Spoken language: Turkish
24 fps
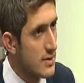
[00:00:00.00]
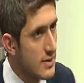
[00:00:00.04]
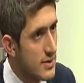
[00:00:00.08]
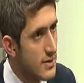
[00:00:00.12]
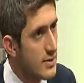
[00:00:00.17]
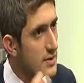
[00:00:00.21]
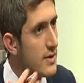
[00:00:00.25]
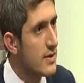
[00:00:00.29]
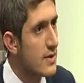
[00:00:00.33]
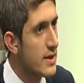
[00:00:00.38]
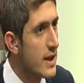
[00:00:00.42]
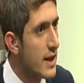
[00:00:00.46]

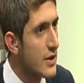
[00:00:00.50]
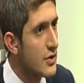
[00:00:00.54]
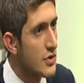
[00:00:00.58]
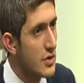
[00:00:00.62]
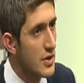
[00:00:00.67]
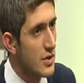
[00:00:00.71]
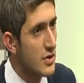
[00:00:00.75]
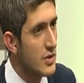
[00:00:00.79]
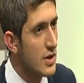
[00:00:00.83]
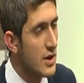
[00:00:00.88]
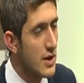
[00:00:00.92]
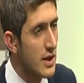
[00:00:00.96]
yıl
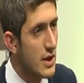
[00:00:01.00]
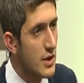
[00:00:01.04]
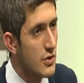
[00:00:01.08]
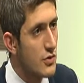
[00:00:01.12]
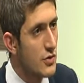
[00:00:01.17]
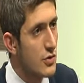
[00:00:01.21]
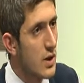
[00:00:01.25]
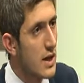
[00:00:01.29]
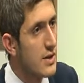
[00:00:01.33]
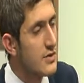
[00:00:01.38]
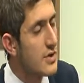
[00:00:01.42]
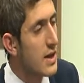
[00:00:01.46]
geçtikçe
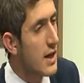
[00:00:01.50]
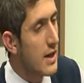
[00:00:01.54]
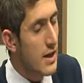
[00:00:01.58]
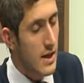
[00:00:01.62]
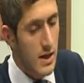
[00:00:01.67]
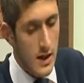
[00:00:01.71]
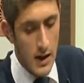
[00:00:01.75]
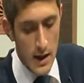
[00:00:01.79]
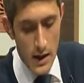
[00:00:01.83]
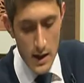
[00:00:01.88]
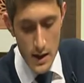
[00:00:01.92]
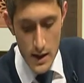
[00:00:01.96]
değişiyor. Ancak
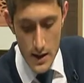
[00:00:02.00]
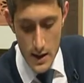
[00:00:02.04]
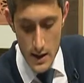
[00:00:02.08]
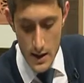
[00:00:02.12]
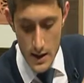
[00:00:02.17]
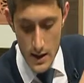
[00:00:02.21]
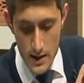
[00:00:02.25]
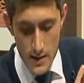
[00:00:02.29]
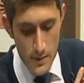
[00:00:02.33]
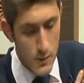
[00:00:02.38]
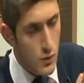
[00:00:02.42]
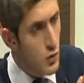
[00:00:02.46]

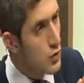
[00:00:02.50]
e,